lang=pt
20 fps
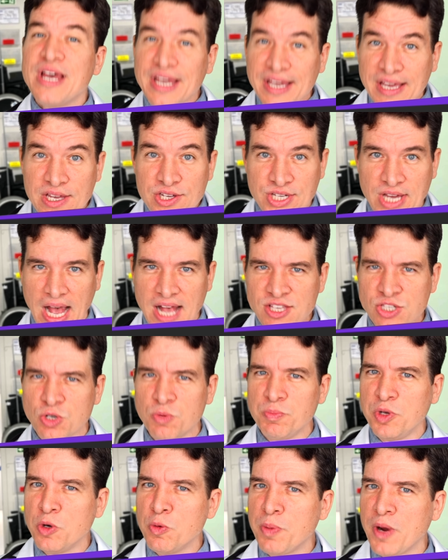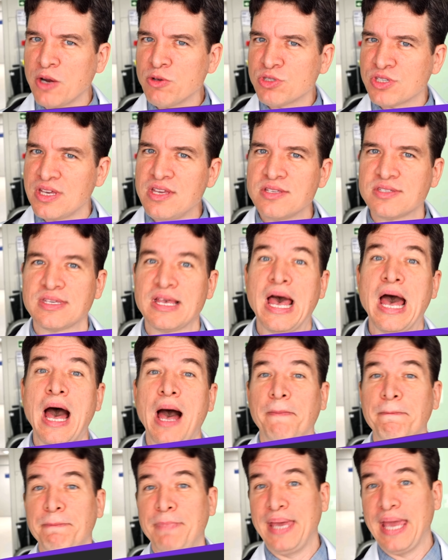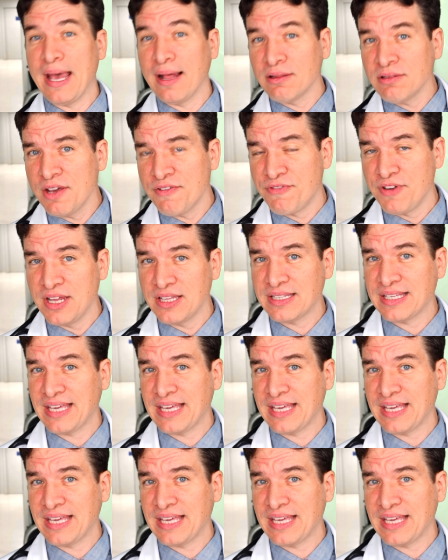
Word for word: que já subiu para os rins, a pielonefrite,